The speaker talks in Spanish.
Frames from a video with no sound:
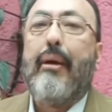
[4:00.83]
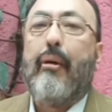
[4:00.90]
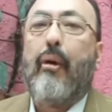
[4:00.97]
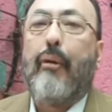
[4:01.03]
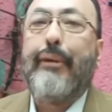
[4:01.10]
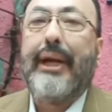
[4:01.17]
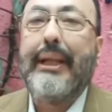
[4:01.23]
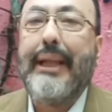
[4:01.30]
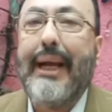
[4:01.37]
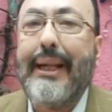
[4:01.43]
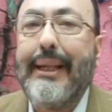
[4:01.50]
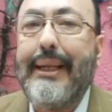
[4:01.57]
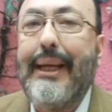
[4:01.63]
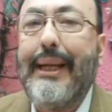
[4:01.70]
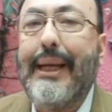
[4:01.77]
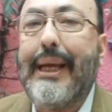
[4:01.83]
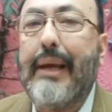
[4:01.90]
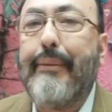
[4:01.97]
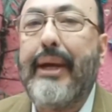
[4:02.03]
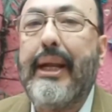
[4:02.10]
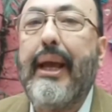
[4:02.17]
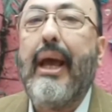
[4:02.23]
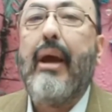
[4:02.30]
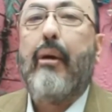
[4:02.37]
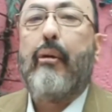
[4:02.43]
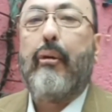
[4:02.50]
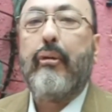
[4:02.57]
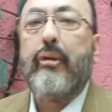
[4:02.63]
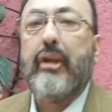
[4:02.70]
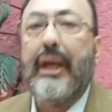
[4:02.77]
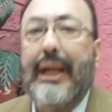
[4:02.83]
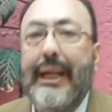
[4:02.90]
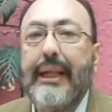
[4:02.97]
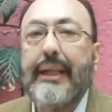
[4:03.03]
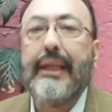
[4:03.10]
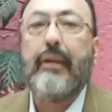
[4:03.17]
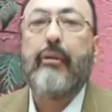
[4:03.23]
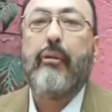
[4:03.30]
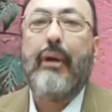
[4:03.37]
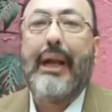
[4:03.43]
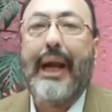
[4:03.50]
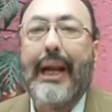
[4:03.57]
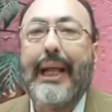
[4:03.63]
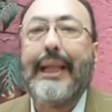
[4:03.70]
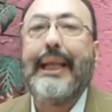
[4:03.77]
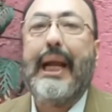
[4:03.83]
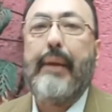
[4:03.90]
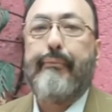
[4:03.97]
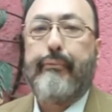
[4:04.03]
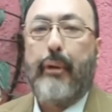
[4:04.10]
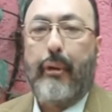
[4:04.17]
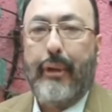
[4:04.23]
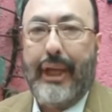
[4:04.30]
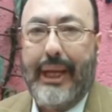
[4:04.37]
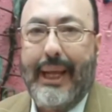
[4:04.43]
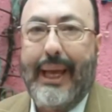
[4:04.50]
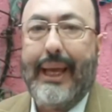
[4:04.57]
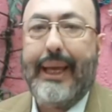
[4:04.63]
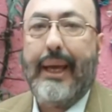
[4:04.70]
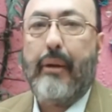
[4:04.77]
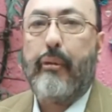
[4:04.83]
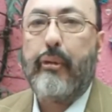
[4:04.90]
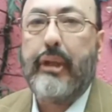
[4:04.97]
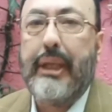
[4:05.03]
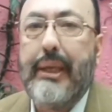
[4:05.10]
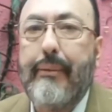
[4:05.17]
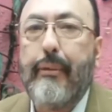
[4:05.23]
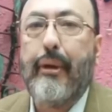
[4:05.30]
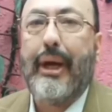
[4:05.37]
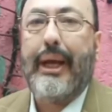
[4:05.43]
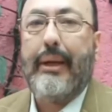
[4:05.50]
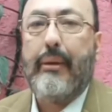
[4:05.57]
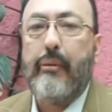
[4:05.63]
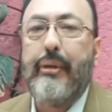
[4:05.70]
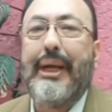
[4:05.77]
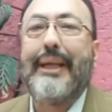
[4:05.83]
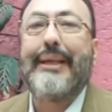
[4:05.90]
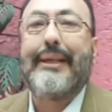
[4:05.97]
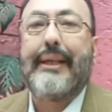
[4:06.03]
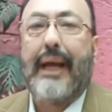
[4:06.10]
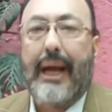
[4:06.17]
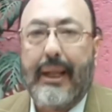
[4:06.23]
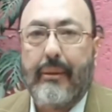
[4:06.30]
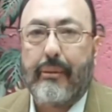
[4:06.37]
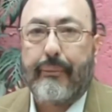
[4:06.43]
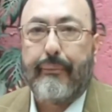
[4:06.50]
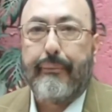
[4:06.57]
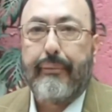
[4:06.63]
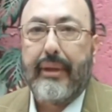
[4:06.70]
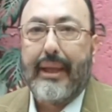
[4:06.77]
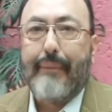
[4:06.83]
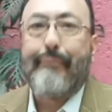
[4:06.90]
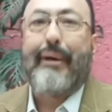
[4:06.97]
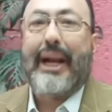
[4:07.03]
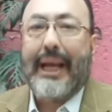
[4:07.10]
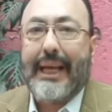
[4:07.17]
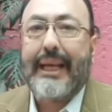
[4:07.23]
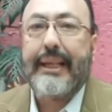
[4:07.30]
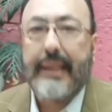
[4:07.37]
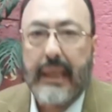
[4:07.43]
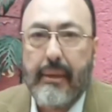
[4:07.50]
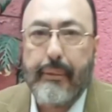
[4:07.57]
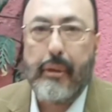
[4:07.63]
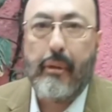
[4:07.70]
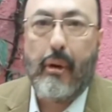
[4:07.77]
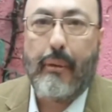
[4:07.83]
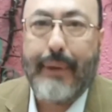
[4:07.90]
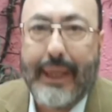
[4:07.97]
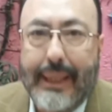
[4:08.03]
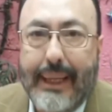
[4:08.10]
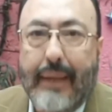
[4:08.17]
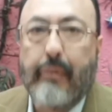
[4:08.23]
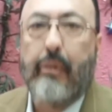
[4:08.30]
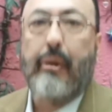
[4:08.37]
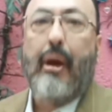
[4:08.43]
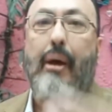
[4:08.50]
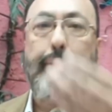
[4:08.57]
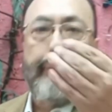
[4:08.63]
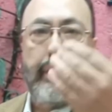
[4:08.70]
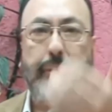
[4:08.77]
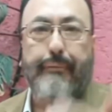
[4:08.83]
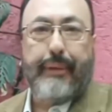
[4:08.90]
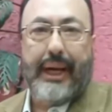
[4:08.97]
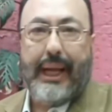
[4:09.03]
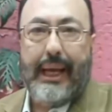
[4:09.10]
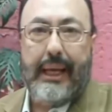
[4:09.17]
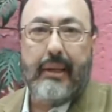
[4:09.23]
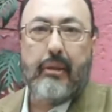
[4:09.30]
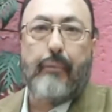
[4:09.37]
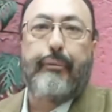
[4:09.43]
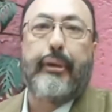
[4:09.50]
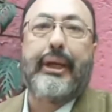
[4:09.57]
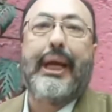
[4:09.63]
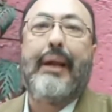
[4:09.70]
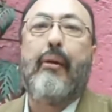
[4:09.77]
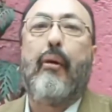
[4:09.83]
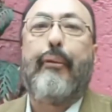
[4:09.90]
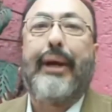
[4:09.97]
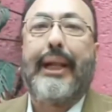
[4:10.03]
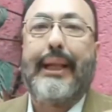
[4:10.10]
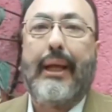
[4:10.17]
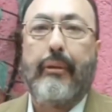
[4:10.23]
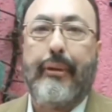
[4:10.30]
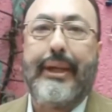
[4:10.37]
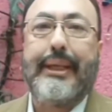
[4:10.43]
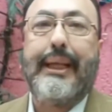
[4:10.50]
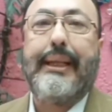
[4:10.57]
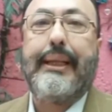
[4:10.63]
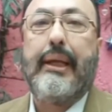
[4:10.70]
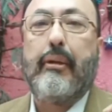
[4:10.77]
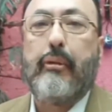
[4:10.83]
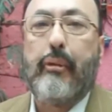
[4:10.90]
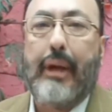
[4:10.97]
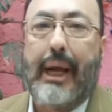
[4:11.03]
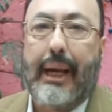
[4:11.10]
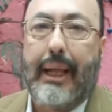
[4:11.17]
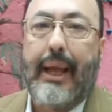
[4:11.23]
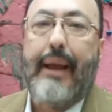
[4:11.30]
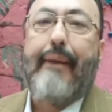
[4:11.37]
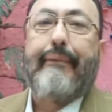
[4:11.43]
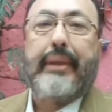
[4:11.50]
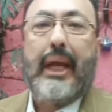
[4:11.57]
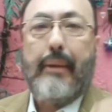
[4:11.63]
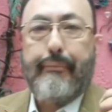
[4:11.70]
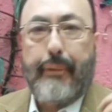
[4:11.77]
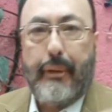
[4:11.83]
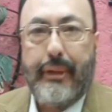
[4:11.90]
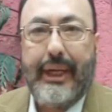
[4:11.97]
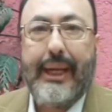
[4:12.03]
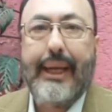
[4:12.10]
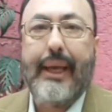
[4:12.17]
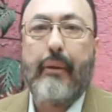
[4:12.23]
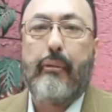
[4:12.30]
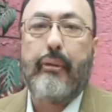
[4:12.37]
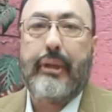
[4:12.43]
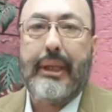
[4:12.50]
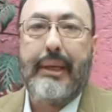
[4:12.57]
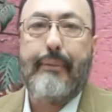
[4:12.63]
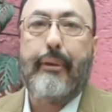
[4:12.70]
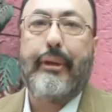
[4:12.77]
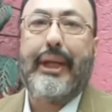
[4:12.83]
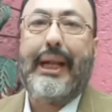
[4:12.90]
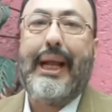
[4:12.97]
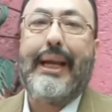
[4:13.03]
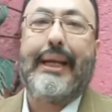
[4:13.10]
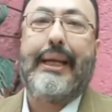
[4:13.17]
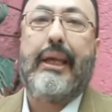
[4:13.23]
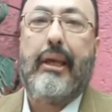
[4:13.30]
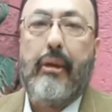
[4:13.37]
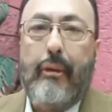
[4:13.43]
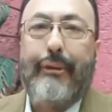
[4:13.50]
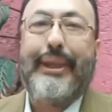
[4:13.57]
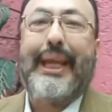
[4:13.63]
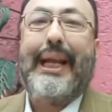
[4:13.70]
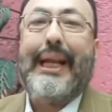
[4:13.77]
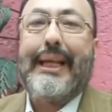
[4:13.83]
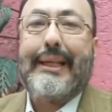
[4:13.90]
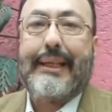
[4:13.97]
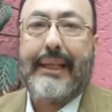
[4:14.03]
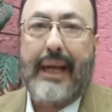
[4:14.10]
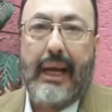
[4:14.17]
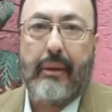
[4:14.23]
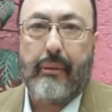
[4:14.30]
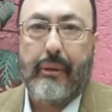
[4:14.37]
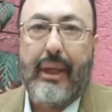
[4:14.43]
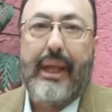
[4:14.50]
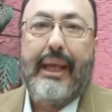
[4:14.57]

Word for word: Gobernar tiene que ver con ser el titular del poder ejecutivo en un Estado. ¿Para qué sirve un gobernador? Pues para eso, porque el gobernador es el titular del poder ejecutivo de la región, del Estado.